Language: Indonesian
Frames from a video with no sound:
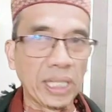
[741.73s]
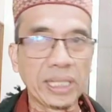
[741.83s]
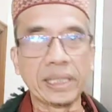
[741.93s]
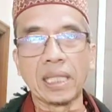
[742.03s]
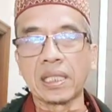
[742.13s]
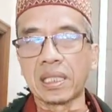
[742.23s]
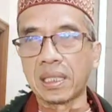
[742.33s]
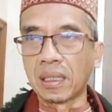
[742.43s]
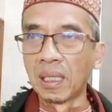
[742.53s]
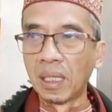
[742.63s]
kualitas
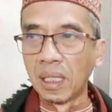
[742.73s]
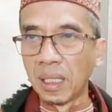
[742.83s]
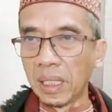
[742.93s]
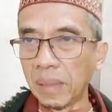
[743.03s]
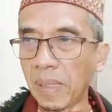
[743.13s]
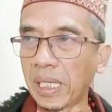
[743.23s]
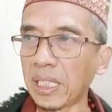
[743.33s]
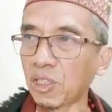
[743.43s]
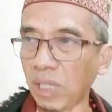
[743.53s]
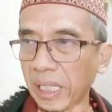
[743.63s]

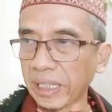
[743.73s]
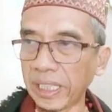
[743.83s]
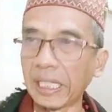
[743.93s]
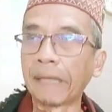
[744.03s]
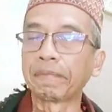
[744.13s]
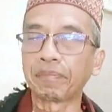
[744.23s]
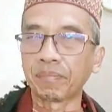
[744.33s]
ibadah sholat kita.